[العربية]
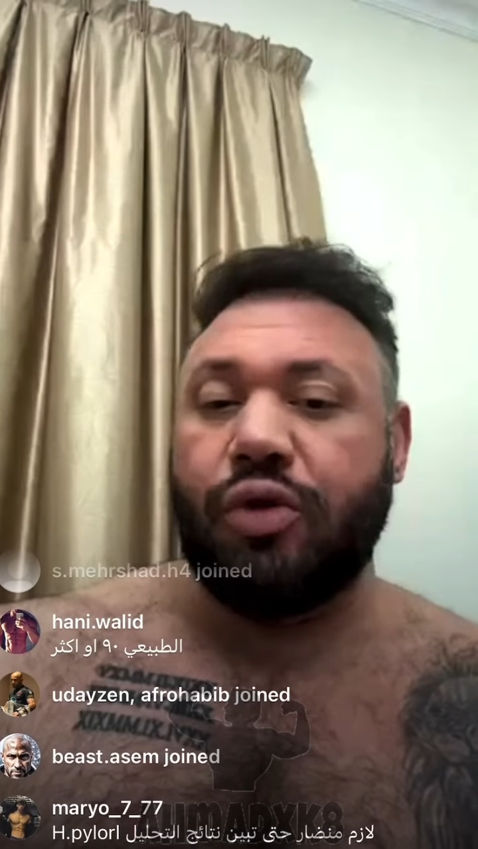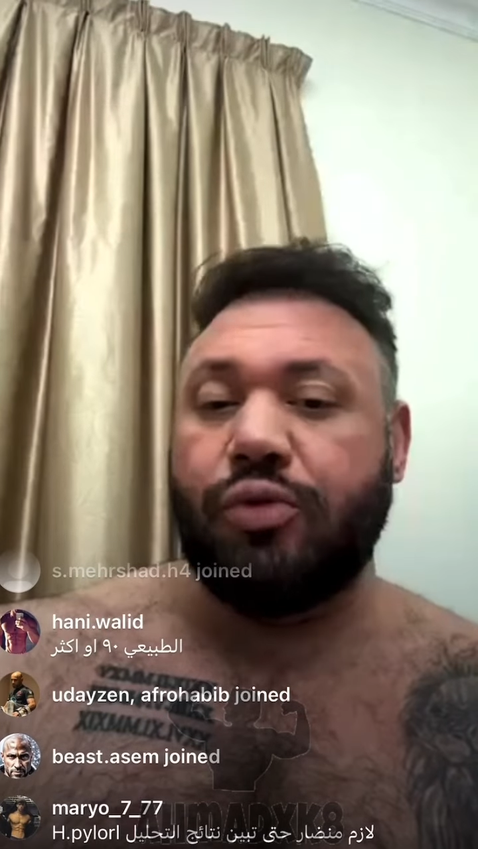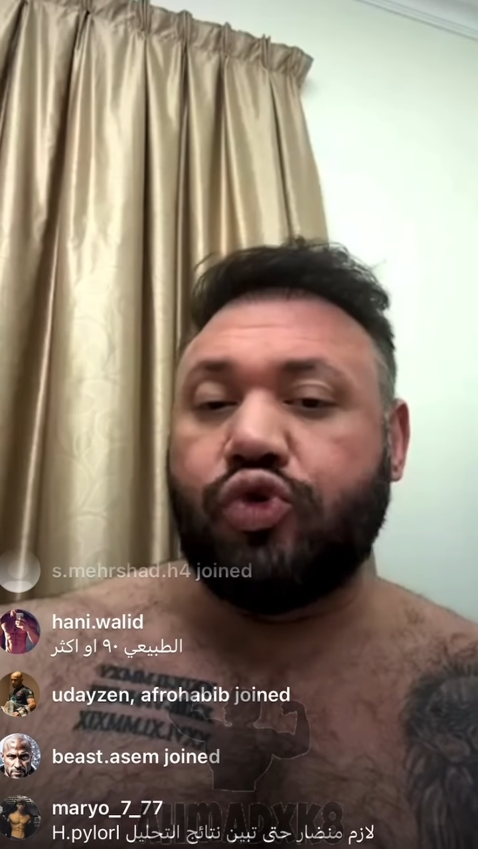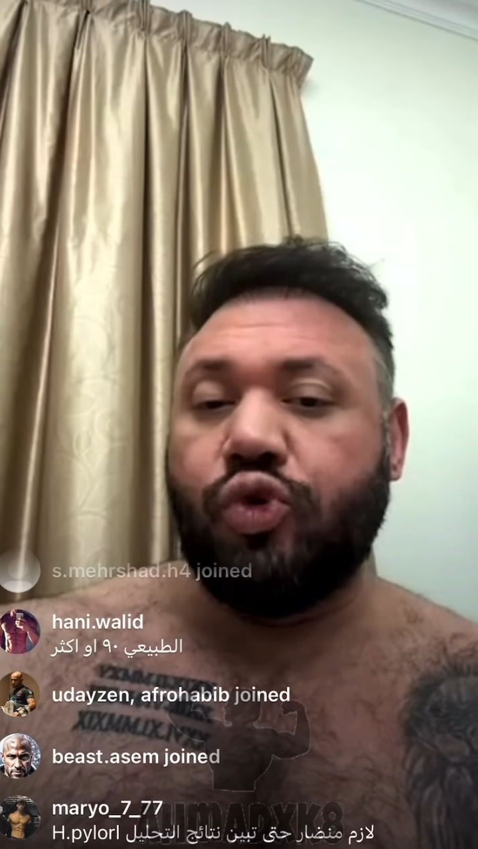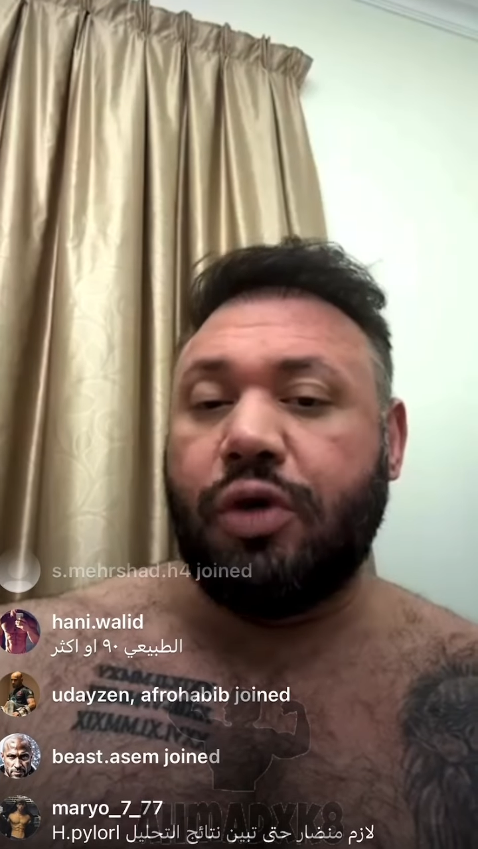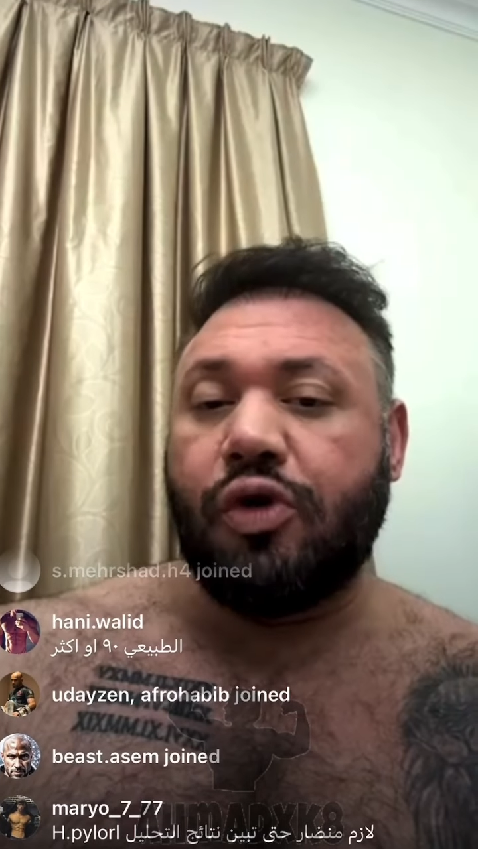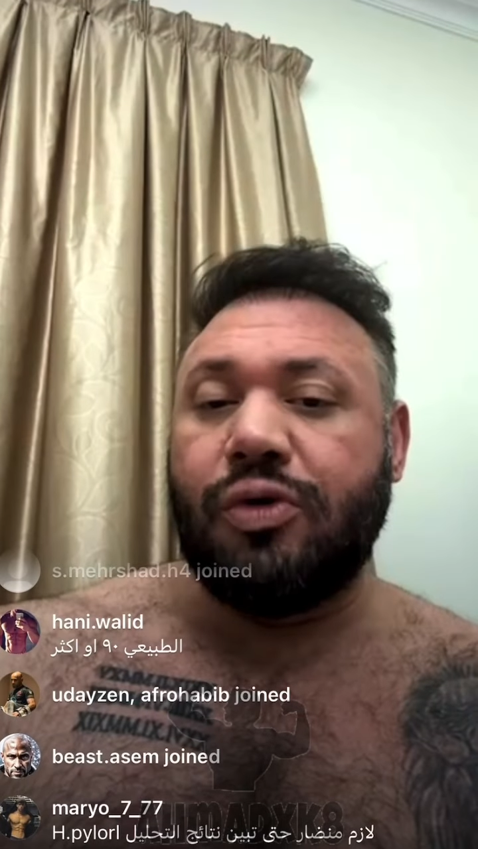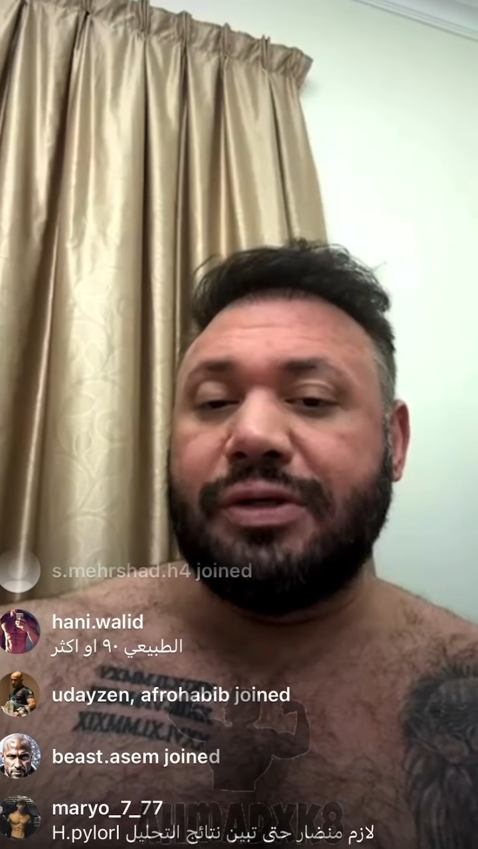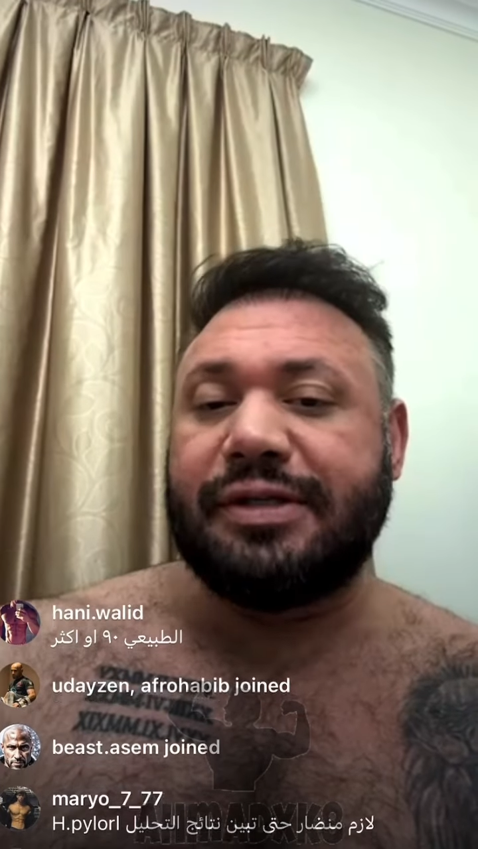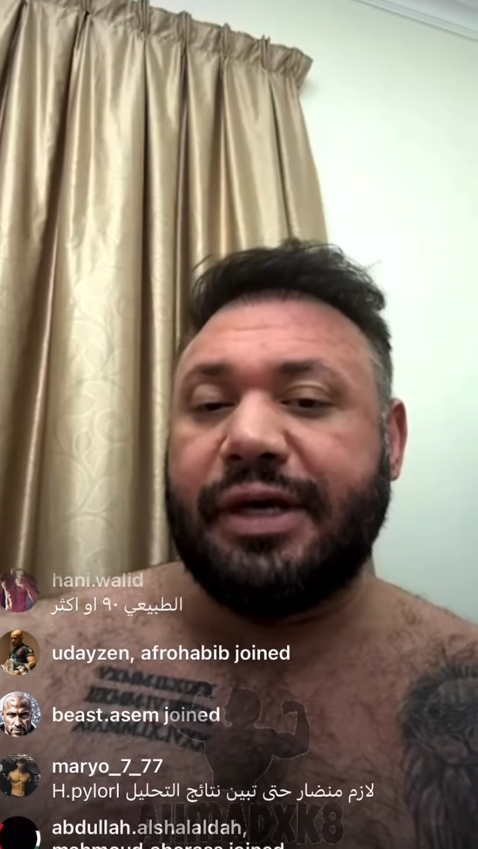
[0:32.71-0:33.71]
او البطوله
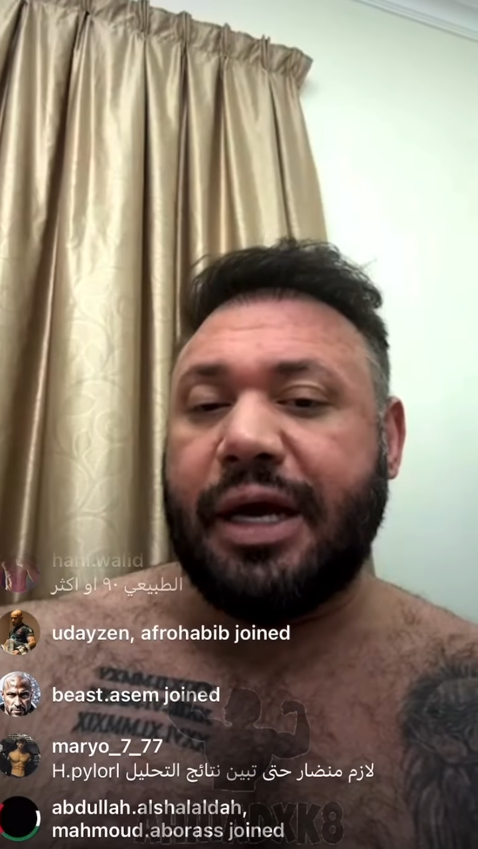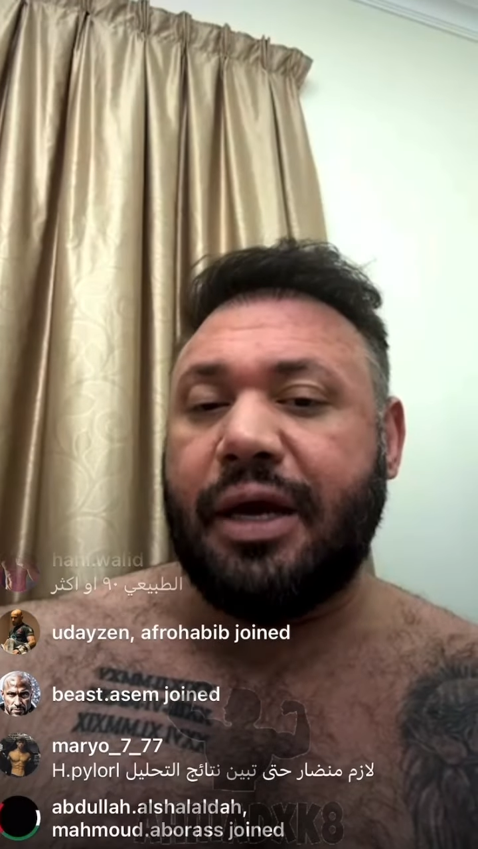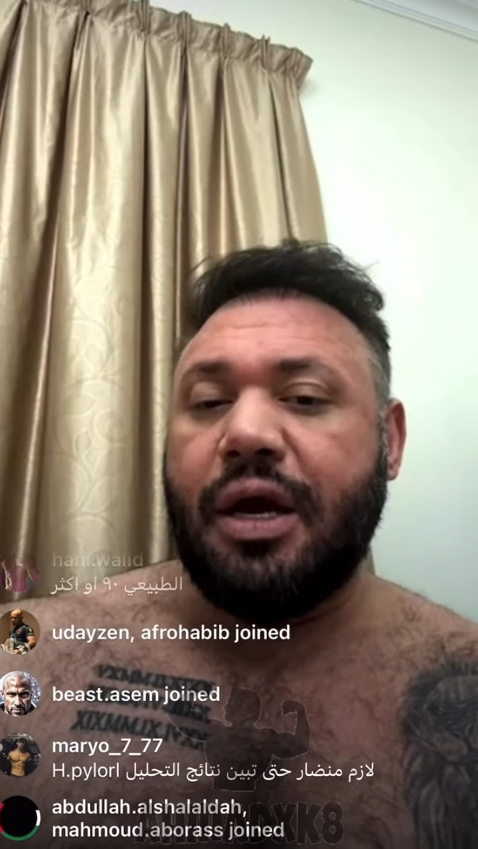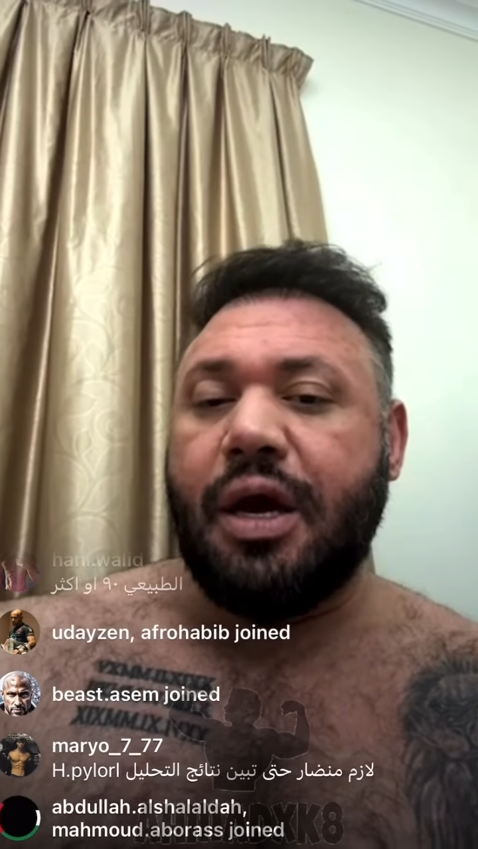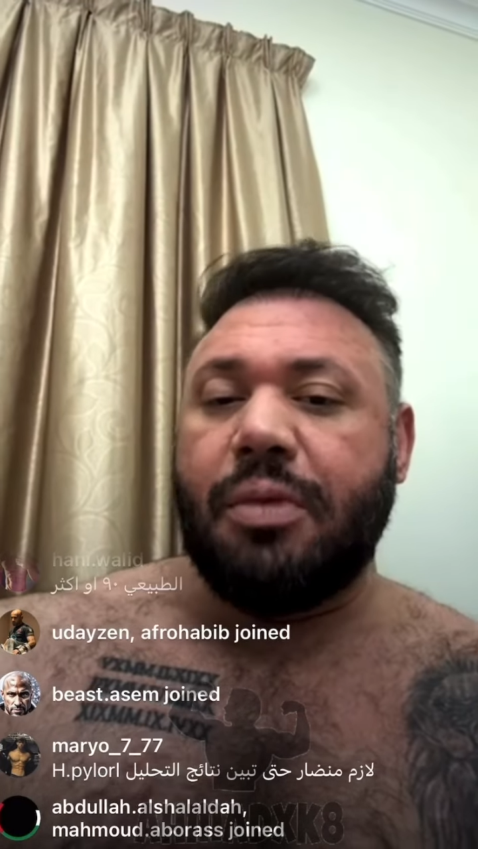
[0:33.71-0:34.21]
وكل سنه